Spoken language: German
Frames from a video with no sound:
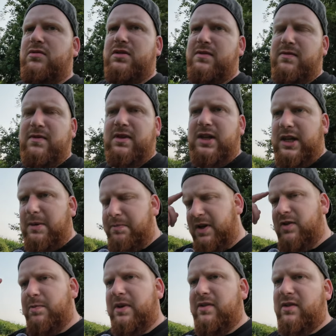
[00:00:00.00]
und ich habe
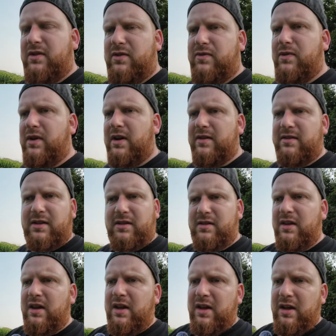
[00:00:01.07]
nichts Besseres vor, als dass
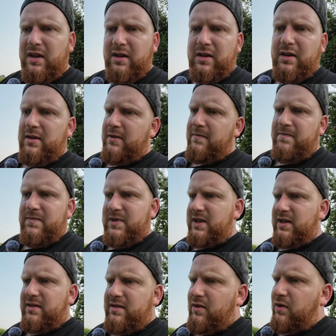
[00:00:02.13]

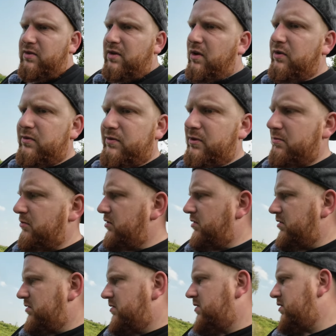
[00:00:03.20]
Ich hätte es ja auch zu Hause filmen
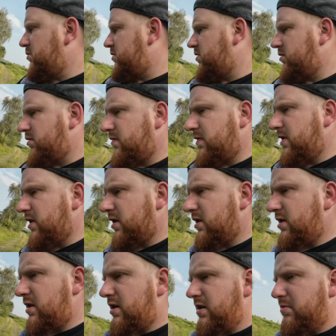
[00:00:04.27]
können, aber irgendwie
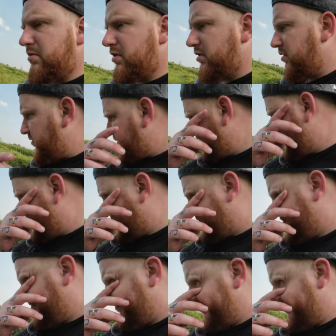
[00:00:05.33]
hatte ich da keinen Bock drauf.